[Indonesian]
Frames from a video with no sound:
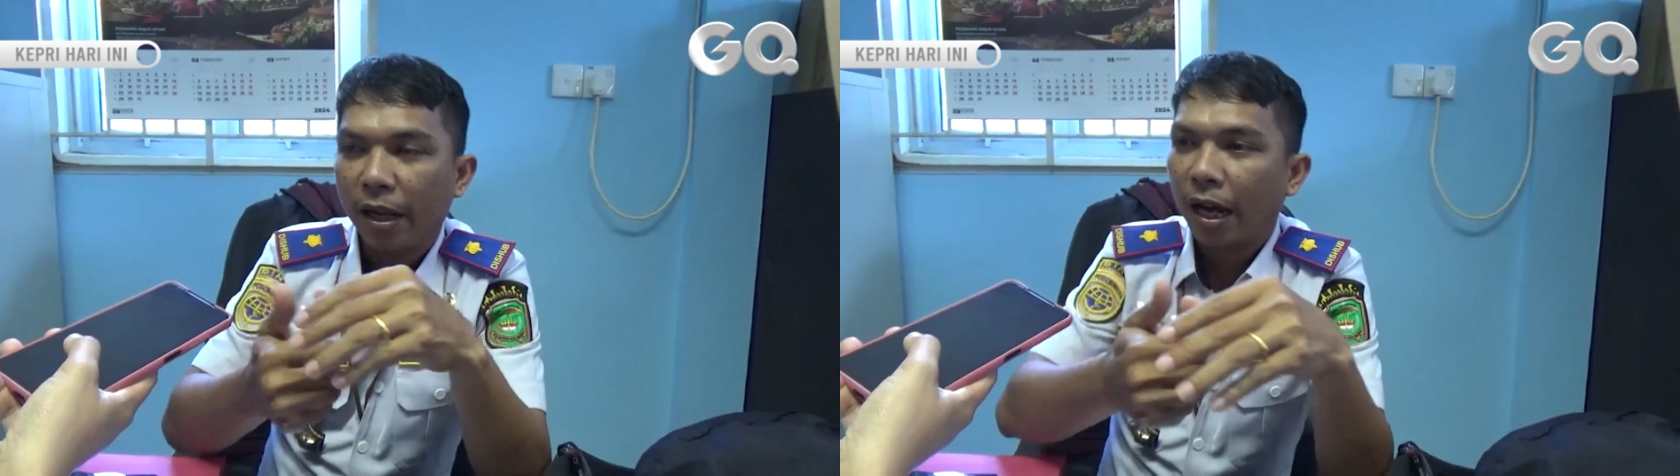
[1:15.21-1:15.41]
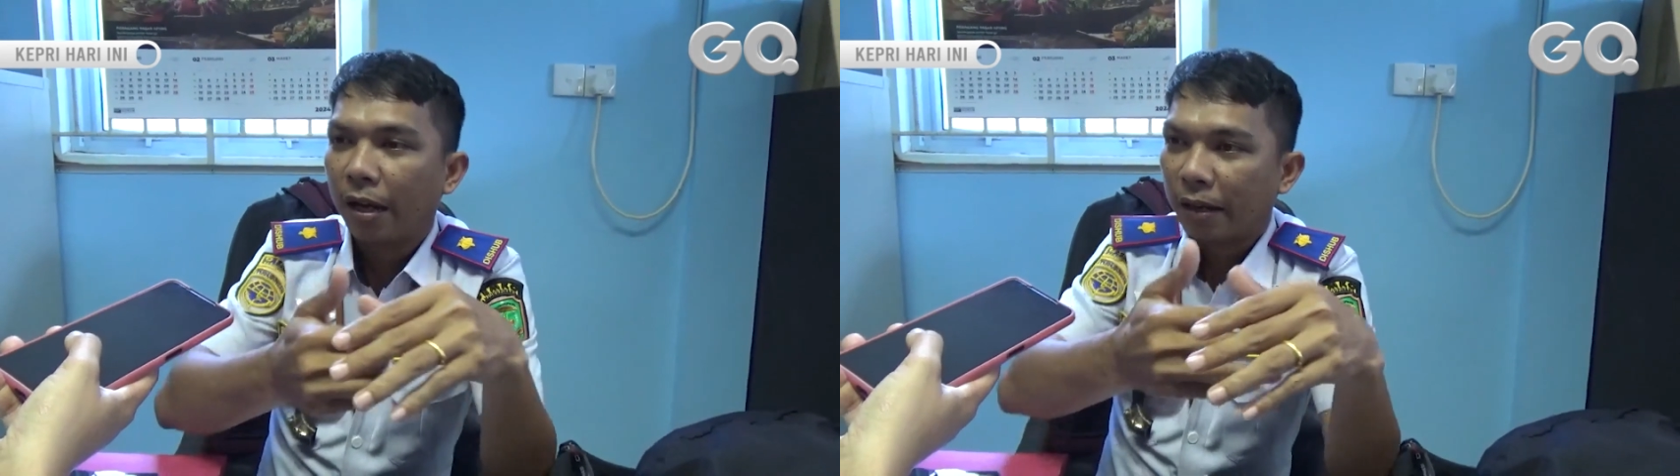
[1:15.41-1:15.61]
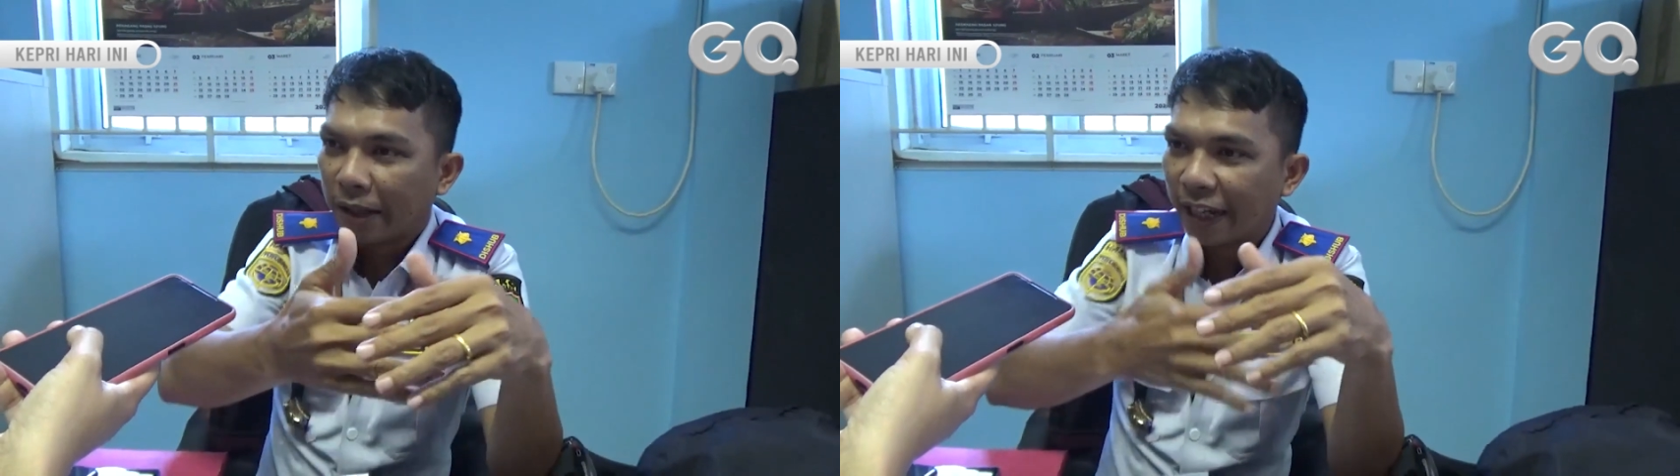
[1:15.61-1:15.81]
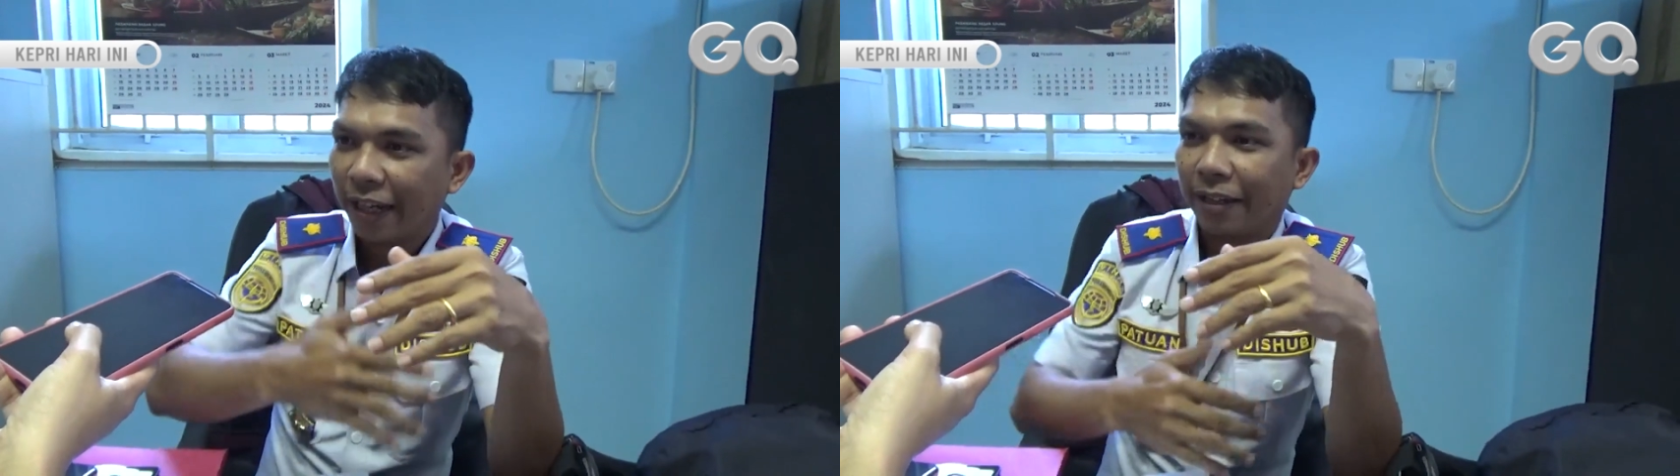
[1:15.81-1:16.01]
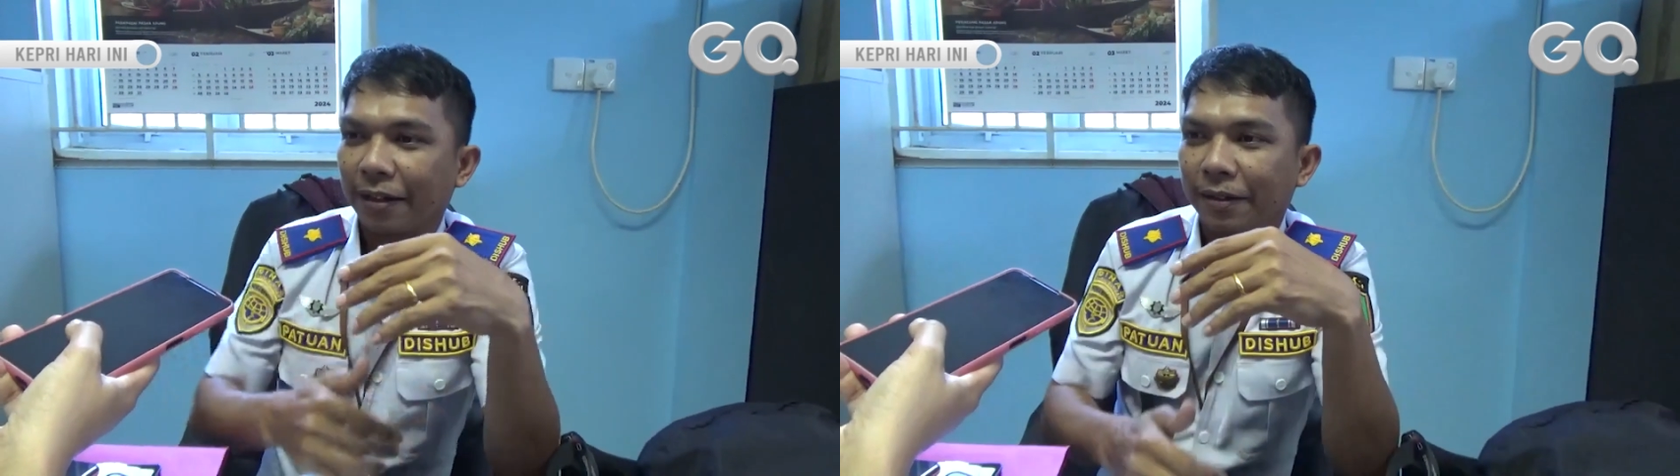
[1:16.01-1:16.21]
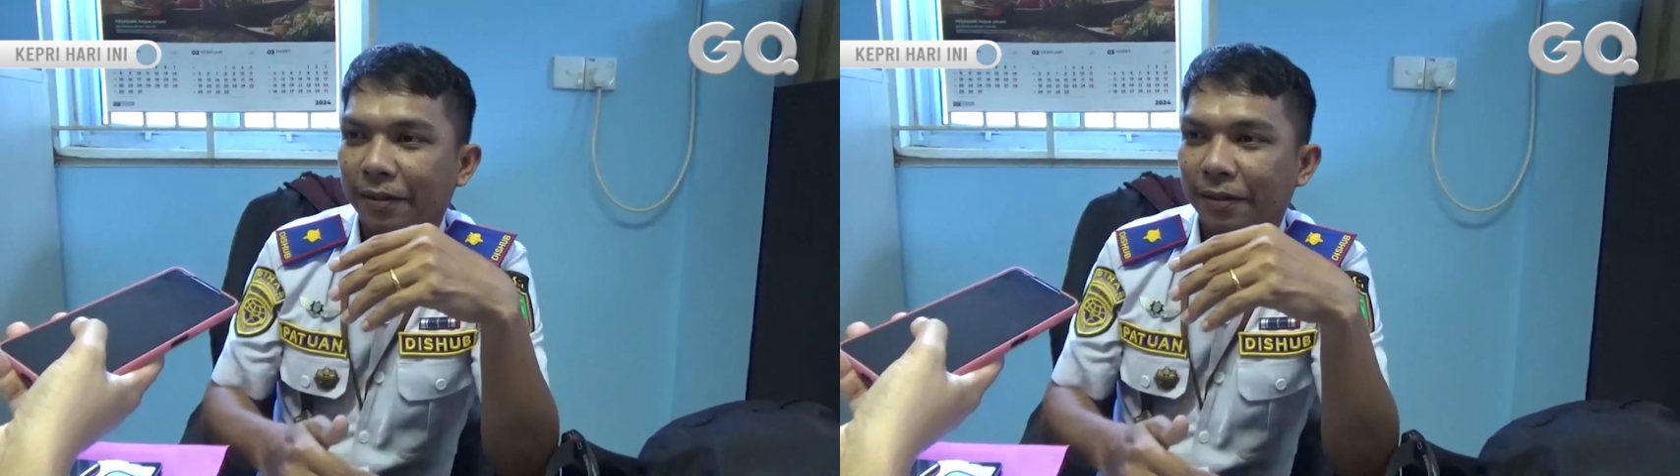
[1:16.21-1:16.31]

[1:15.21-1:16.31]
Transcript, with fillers: nggak kir